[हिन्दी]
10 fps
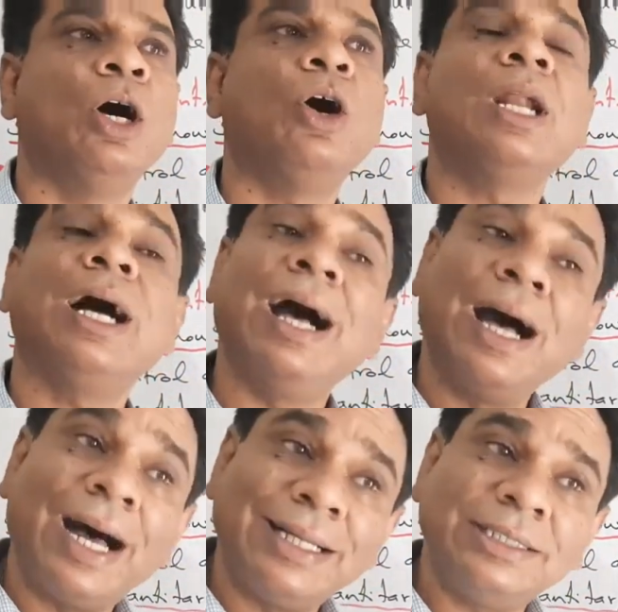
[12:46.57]
और
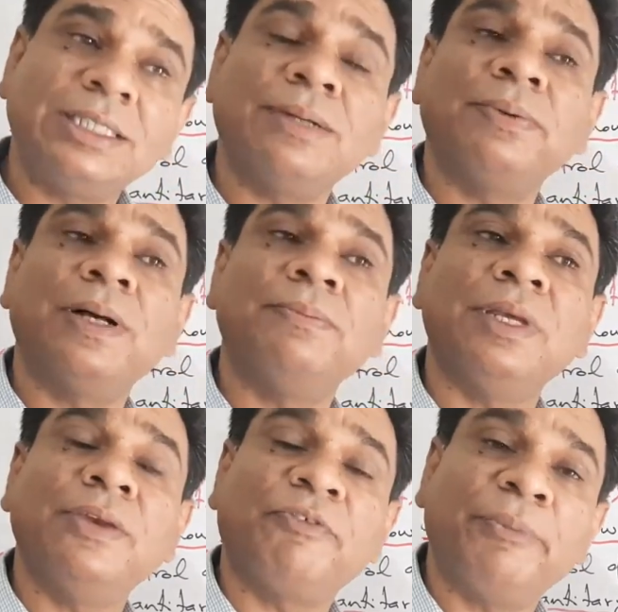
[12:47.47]
आज जब हम
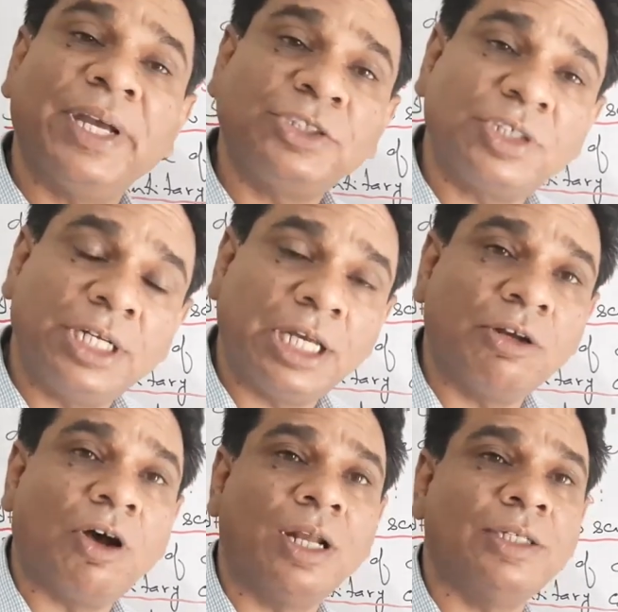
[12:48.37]
इंफॉर्मेशन
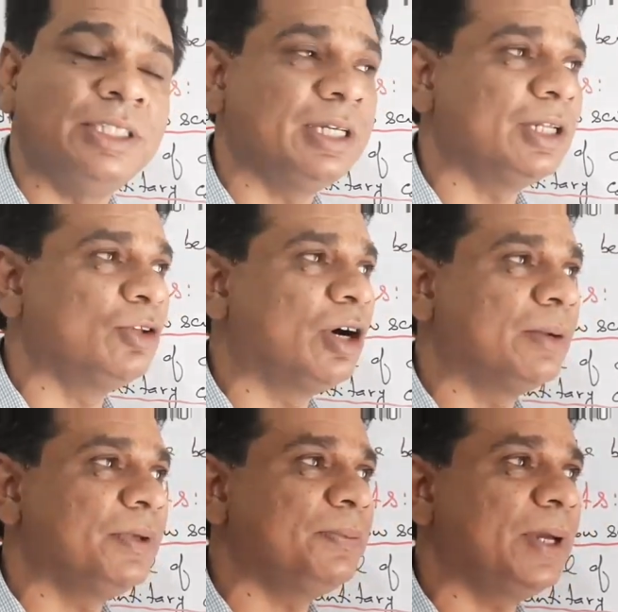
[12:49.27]
टेक्नोलॉजी के दौर
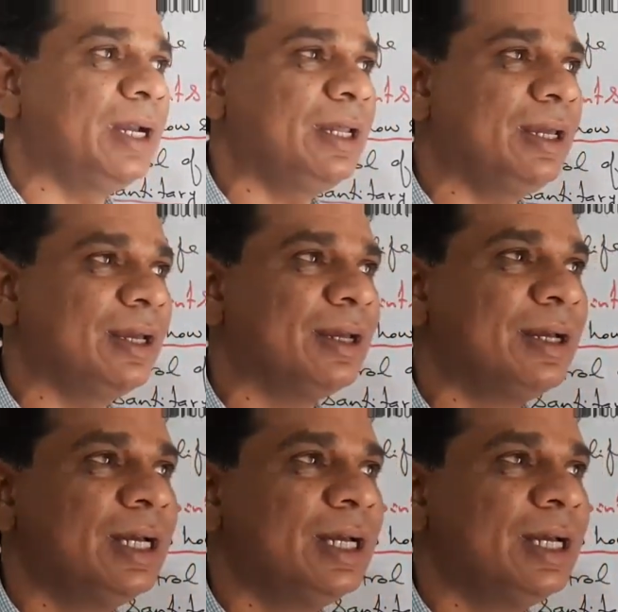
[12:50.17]
में बैठे हैं